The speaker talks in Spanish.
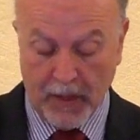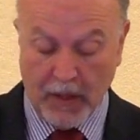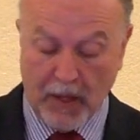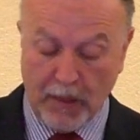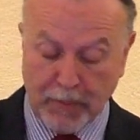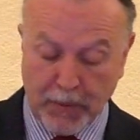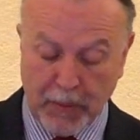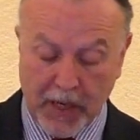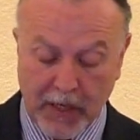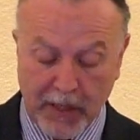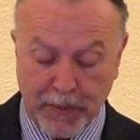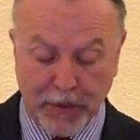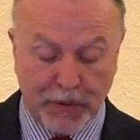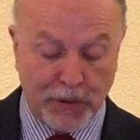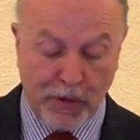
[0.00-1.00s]
en el primer
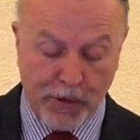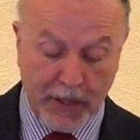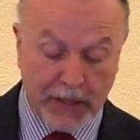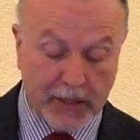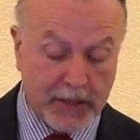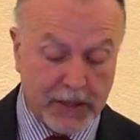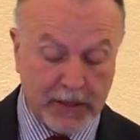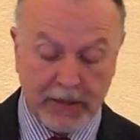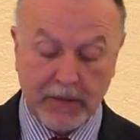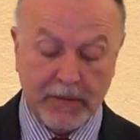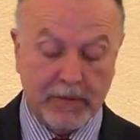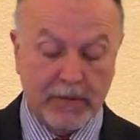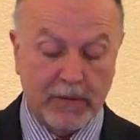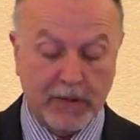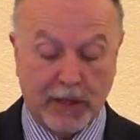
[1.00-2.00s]
libro de los Reyes
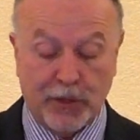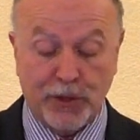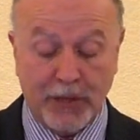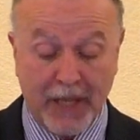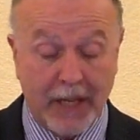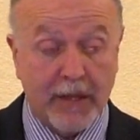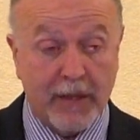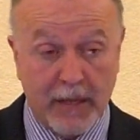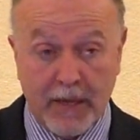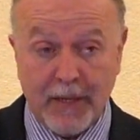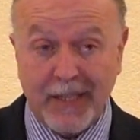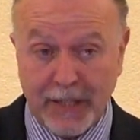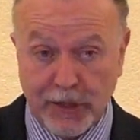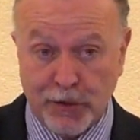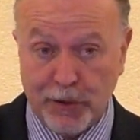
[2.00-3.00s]
se nos da el cierre
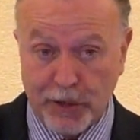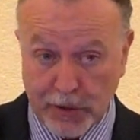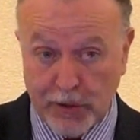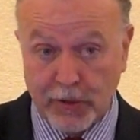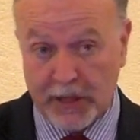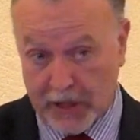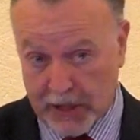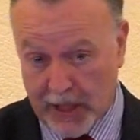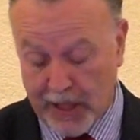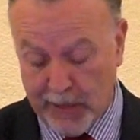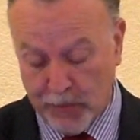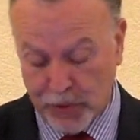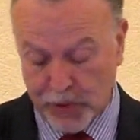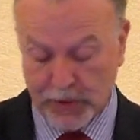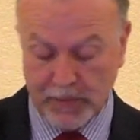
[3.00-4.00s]
histórico, que
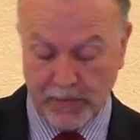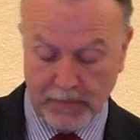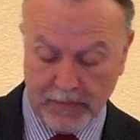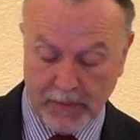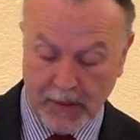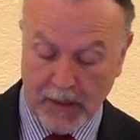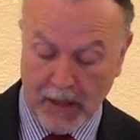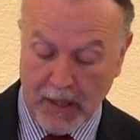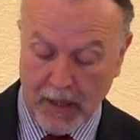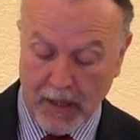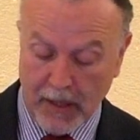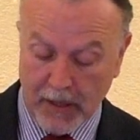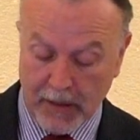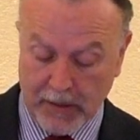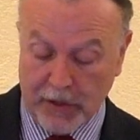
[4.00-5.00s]
llegaremos,
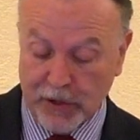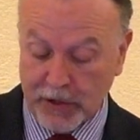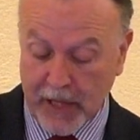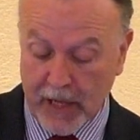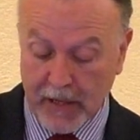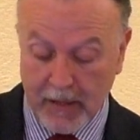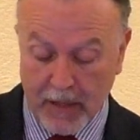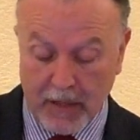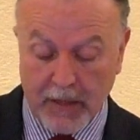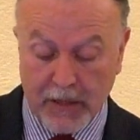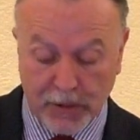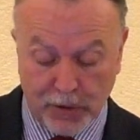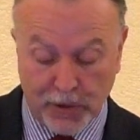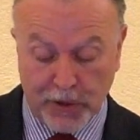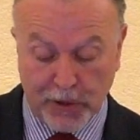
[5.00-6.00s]
se nos da el cierre
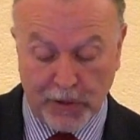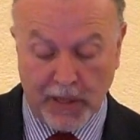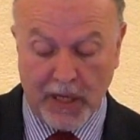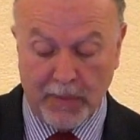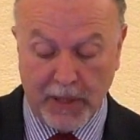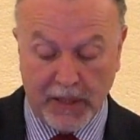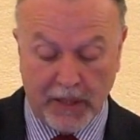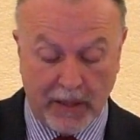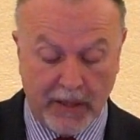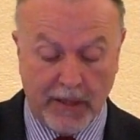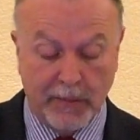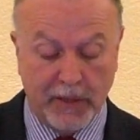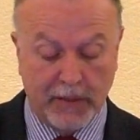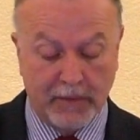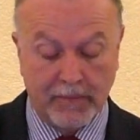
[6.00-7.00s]
histórico de la vida de
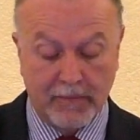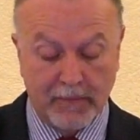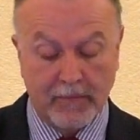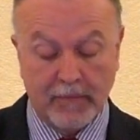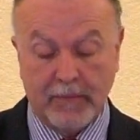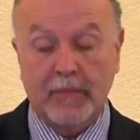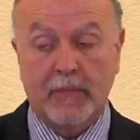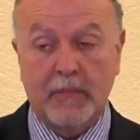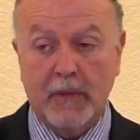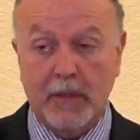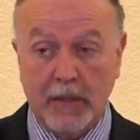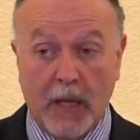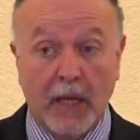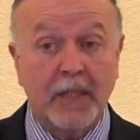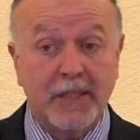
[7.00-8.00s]
David.
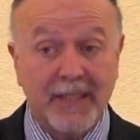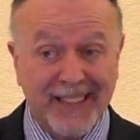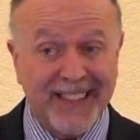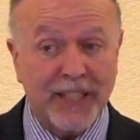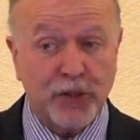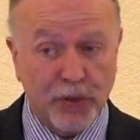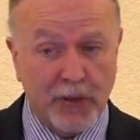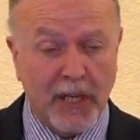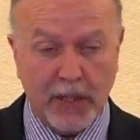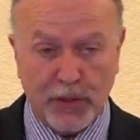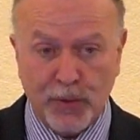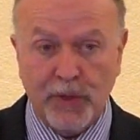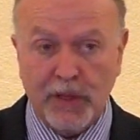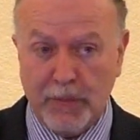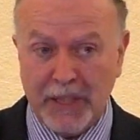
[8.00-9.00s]
Y ahí sí que son las
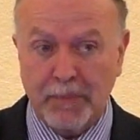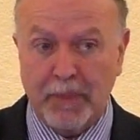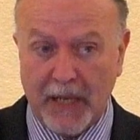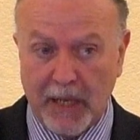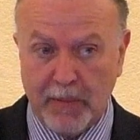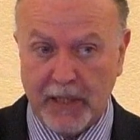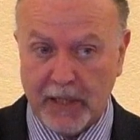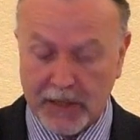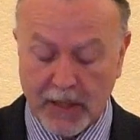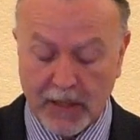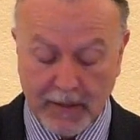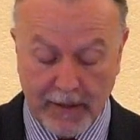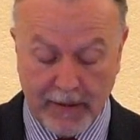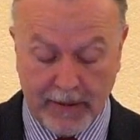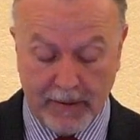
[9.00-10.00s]
últimas palabras que él
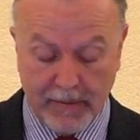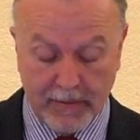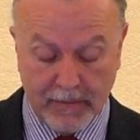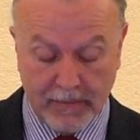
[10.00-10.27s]
dice.